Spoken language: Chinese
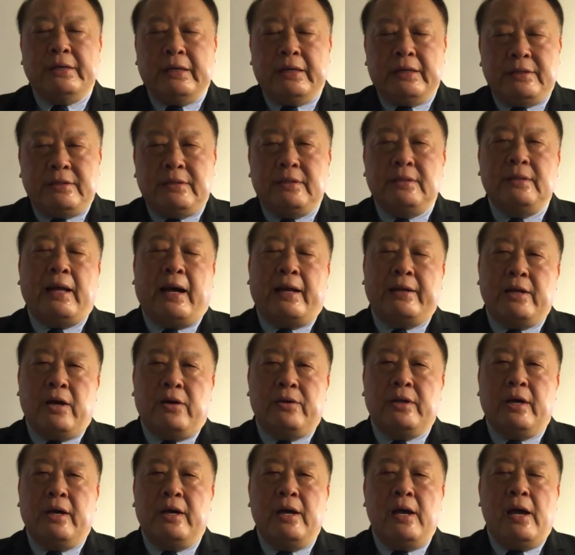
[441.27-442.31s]
一次拿
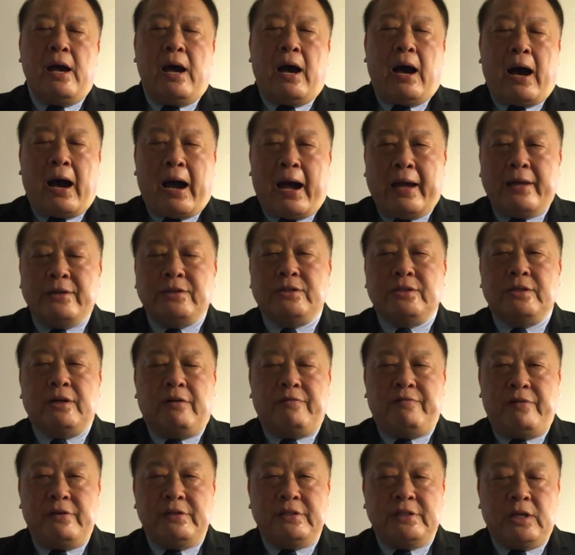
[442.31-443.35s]
掉呢，还是
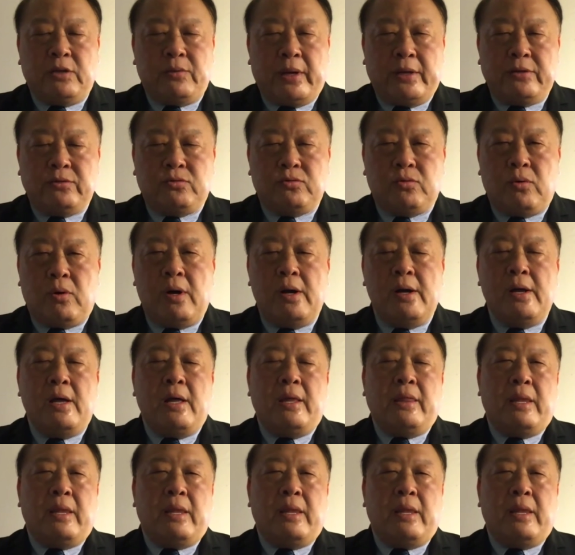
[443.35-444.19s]
要分阶段做？